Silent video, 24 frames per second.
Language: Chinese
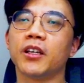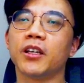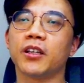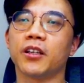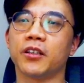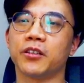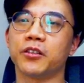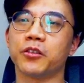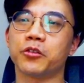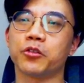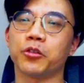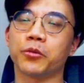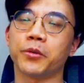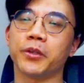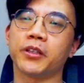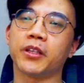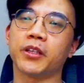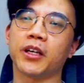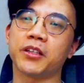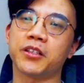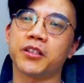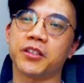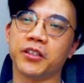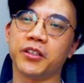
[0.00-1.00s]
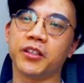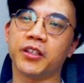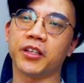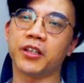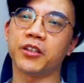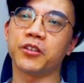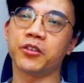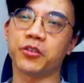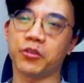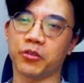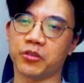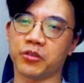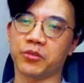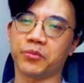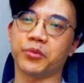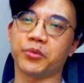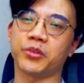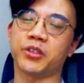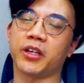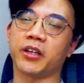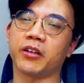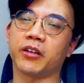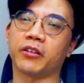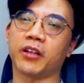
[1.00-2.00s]
可是说不定他今天就是不
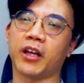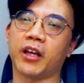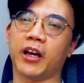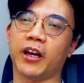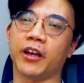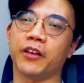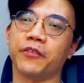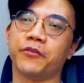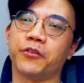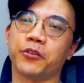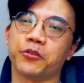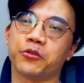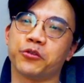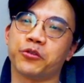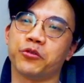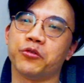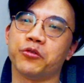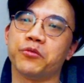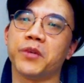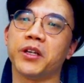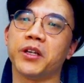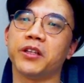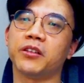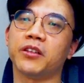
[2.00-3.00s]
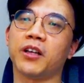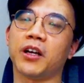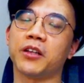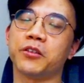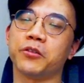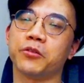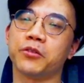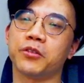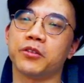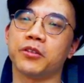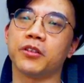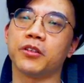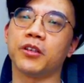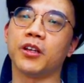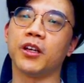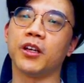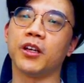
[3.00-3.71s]
想要拿 iPhone 出门，他就是